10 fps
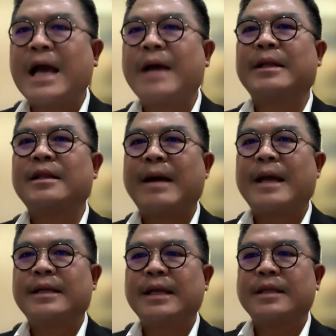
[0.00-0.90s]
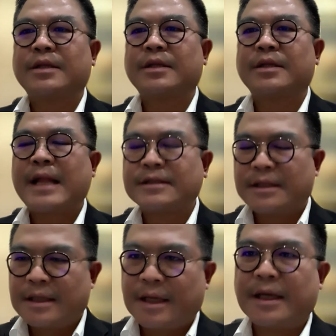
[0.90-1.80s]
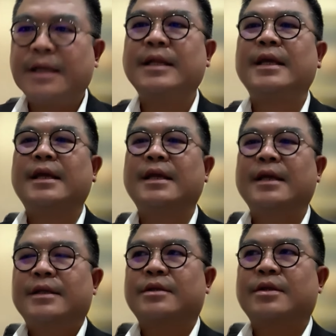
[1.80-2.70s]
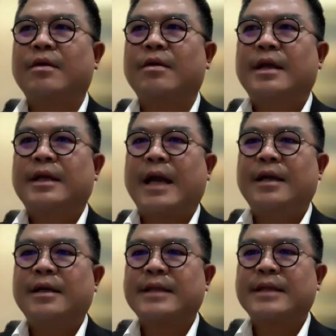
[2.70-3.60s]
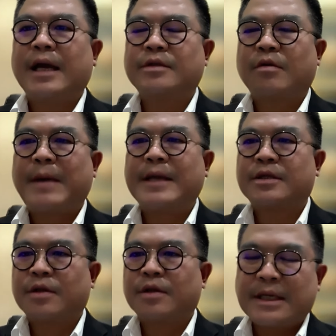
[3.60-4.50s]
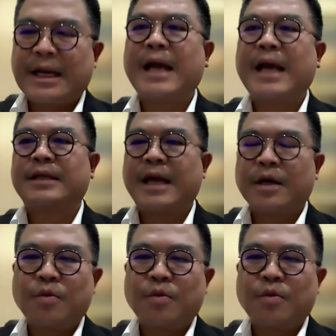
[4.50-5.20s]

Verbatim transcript: บรัฐบาลอันนี้จะต้องสร้างเศรษฐกิจให้ดี จะต้องการเลือกตั้งข้งต่อไปต้องชนะชนะคู่